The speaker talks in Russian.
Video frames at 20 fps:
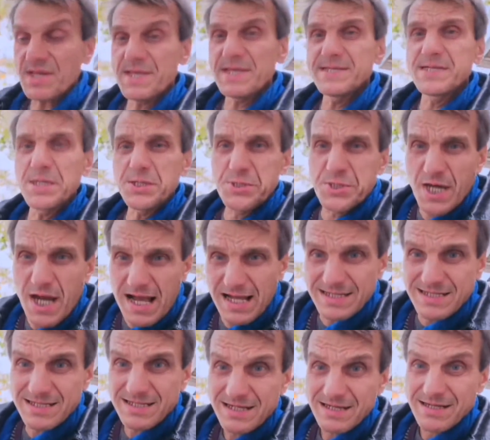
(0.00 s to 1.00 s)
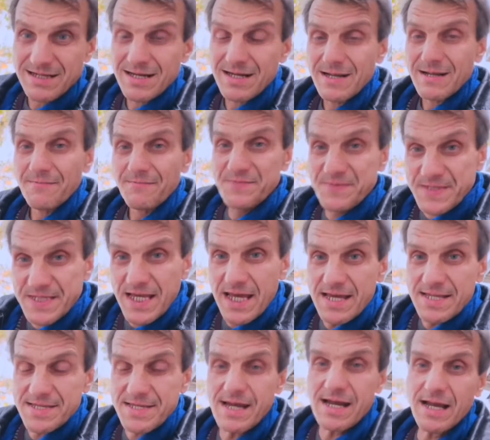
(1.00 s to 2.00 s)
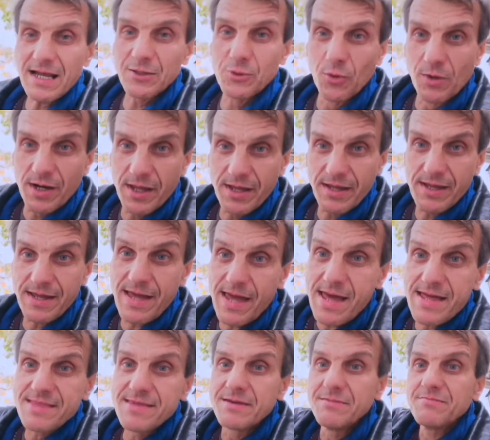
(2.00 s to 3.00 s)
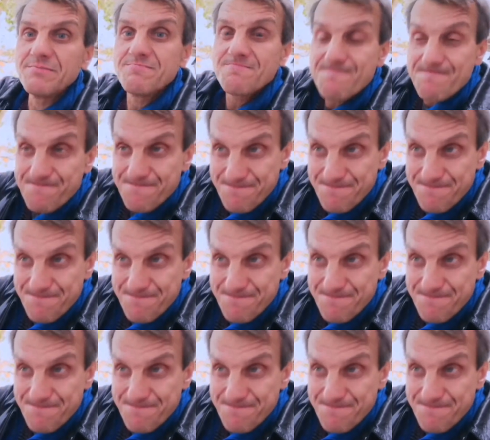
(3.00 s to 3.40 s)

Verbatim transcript: И сейчас все те, которые этим